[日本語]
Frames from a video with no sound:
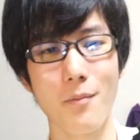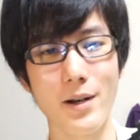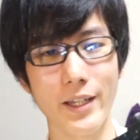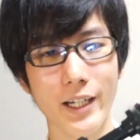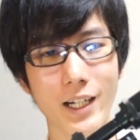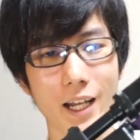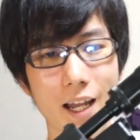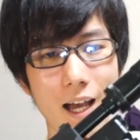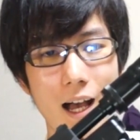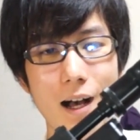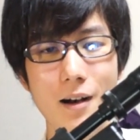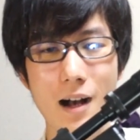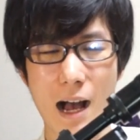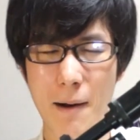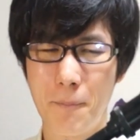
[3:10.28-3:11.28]
まあだから、
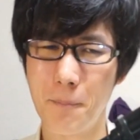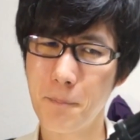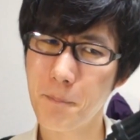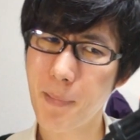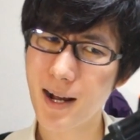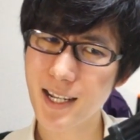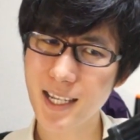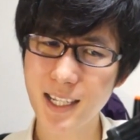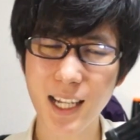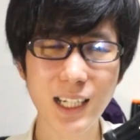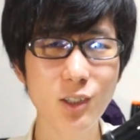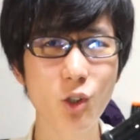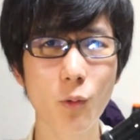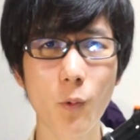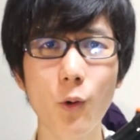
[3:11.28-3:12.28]
あんまりいな
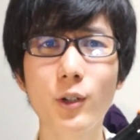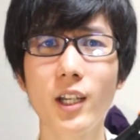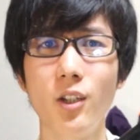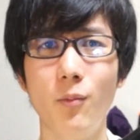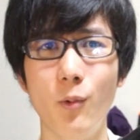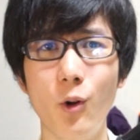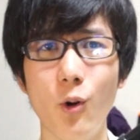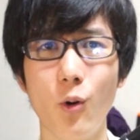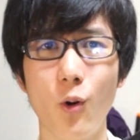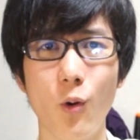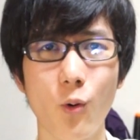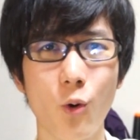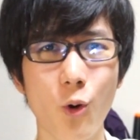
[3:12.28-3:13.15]
いと思うけども、